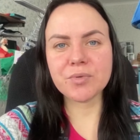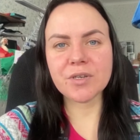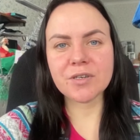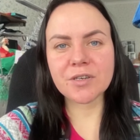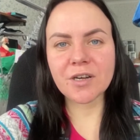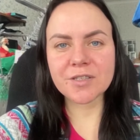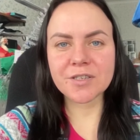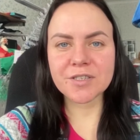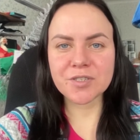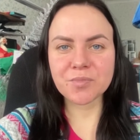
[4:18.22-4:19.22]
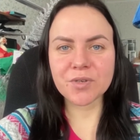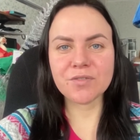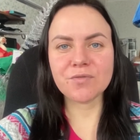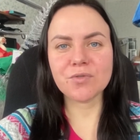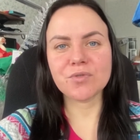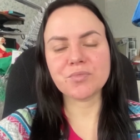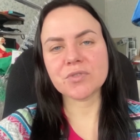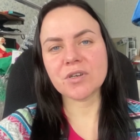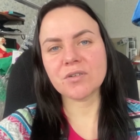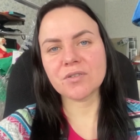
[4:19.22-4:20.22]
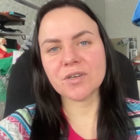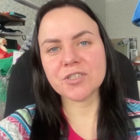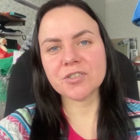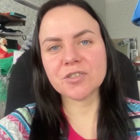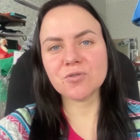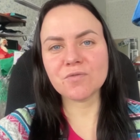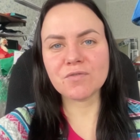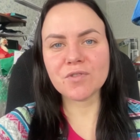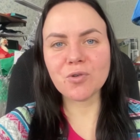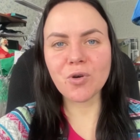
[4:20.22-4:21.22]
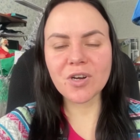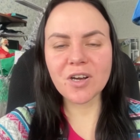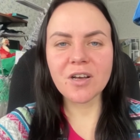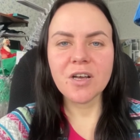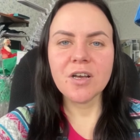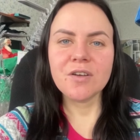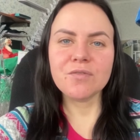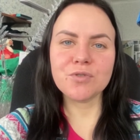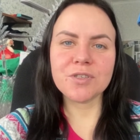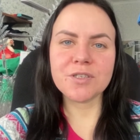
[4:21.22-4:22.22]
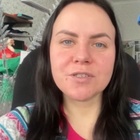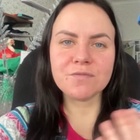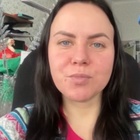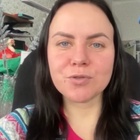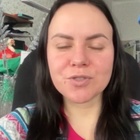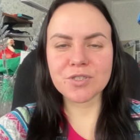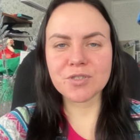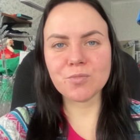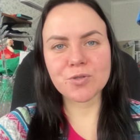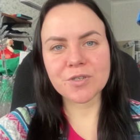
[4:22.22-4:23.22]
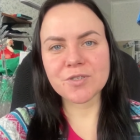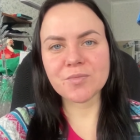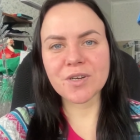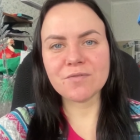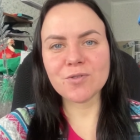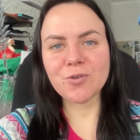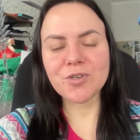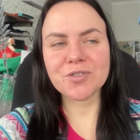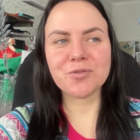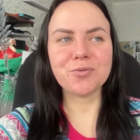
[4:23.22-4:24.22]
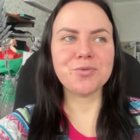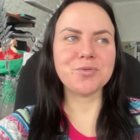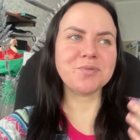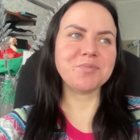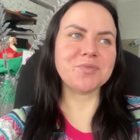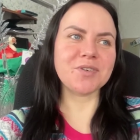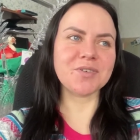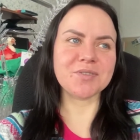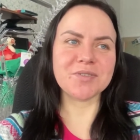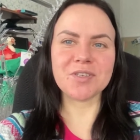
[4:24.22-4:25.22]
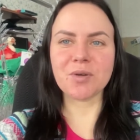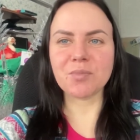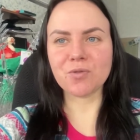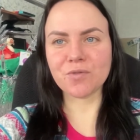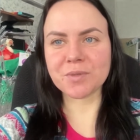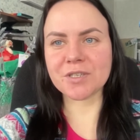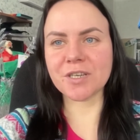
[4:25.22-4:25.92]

были кадры из моего а, очередного влога. Вот, если вы просто не смотрите мои влоги, то а, я могу вам